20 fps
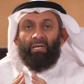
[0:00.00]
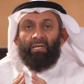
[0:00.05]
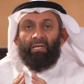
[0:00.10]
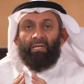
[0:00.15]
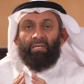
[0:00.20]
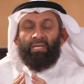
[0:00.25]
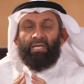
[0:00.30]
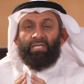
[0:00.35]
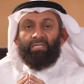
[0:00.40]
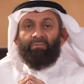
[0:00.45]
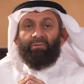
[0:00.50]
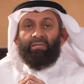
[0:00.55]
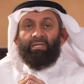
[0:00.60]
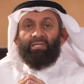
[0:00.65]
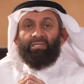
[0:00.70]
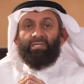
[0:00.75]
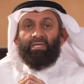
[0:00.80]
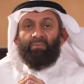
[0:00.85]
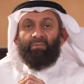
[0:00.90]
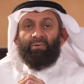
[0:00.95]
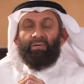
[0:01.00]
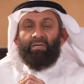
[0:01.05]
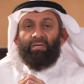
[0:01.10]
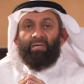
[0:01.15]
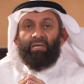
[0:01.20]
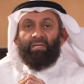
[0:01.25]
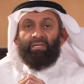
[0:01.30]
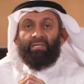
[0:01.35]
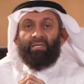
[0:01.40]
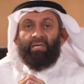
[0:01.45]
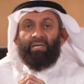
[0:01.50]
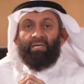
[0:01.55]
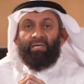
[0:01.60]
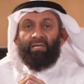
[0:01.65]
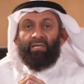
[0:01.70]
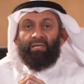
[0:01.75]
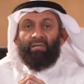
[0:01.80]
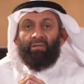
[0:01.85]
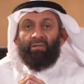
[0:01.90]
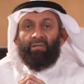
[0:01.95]
يجب ان ننتبه ان
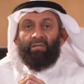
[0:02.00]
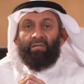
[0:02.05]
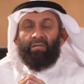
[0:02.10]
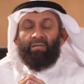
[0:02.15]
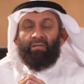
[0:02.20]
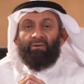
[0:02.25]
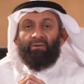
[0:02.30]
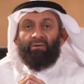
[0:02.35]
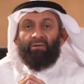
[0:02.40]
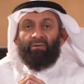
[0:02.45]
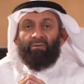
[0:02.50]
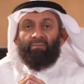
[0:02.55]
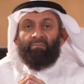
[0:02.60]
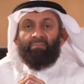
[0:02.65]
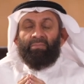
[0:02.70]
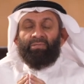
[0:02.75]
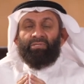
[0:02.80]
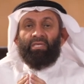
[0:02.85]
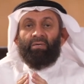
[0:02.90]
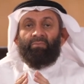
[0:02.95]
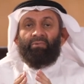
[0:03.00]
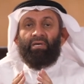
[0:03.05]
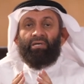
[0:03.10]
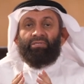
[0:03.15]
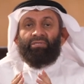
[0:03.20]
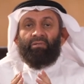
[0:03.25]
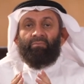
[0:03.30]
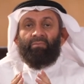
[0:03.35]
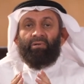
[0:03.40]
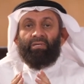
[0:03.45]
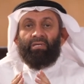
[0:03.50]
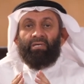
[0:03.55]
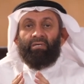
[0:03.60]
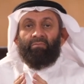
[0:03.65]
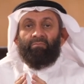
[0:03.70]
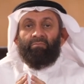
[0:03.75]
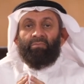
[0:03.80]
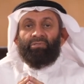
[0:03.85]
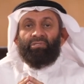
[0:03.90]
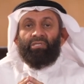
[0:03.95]
من طبيعه المراه
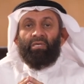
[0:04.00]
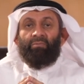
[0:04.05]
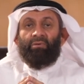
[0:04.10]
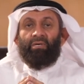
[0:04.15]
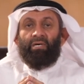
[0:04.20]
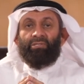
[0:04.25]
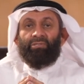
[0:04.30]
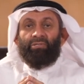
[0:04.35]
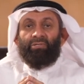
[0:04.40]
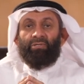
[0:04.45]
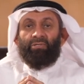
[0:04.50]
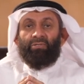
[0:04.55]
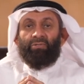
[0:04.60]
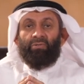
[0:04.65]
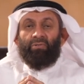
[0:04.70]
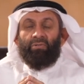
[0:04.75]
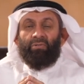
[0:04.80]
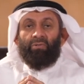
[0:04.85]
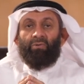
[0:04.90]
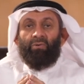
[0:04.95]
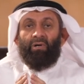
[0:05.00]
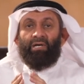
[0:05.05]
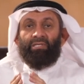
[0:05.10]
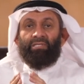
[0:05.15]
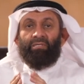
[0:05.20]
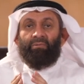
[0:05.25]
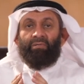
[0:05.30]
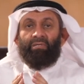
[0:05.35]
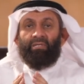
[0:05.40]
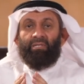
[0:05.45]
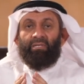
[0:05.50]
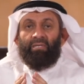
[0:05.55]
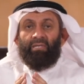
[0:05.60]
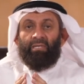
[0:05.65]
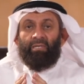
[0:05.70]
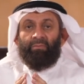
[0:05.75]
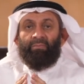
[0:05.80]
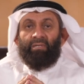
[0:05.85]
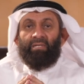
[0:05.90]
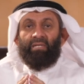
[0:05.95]
من طبيعه الرجل كل واحد يميل
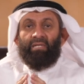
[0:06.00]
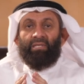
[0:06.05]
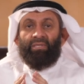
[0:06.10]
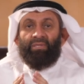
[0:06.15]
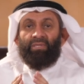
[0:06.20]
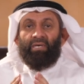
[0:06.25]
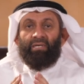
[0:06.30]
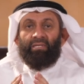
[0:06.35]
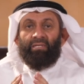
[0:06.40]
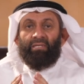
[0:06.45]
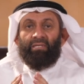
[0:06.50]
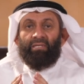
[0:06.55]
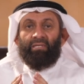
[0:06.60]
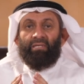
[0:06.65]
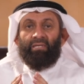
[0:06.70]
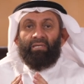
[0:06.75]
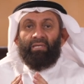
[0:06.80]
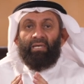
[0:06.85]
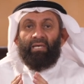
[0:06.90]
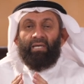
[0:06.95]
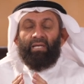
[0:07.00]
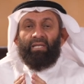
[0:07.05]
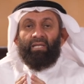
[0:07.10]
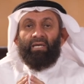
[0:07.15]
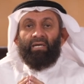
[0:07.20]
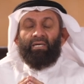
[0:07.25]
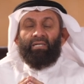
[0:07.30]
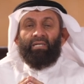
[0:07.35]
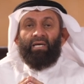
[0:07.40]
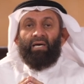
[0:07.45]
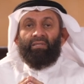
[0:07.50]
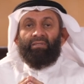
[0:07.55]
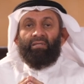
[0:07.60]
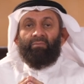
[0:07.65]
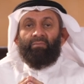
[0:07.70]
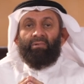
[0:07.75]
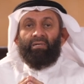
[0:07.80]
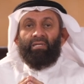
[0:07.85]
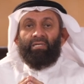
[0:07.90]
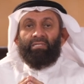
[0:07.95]
يميل الى الثاني لكن هذا
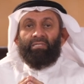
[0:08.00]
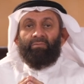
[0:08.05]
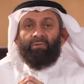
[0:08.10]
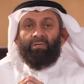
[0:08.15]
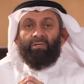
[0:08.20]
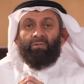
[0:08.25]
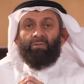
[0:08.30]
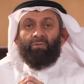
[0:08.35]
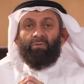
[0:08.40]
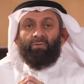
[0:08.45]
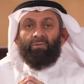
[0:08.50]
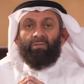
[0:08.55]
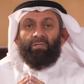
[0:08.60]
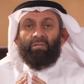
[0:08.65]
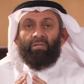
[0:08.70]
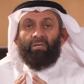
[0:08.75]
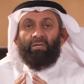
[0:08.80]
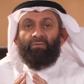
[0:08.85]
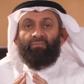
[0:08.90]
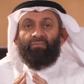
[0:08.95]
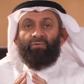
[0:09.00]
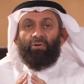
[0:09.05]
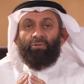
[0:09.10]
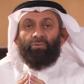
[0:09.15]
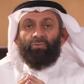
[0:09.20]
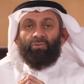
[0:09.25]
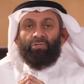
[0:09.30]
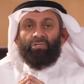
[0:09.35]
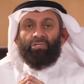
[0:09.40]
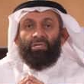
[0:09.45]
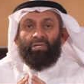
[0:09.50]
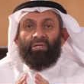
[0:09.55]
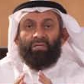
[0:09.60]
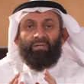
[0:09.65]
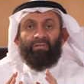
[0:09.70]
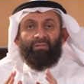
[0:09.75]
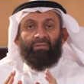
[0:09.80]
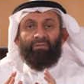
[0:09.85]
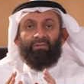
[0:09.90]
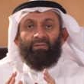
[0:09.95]
الميل يجب ان يكون في حدود الشرع
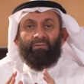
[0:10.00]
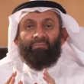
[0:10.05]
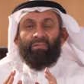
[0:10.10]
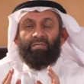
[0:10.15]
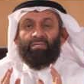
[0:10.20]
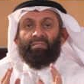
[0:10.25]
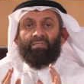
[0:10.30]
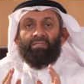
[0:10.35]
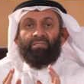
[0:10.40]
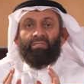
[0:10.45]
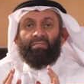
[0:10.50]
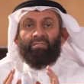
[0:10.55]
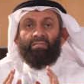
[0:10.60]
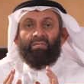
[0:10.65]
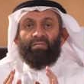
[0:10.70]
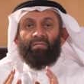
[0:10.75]
بس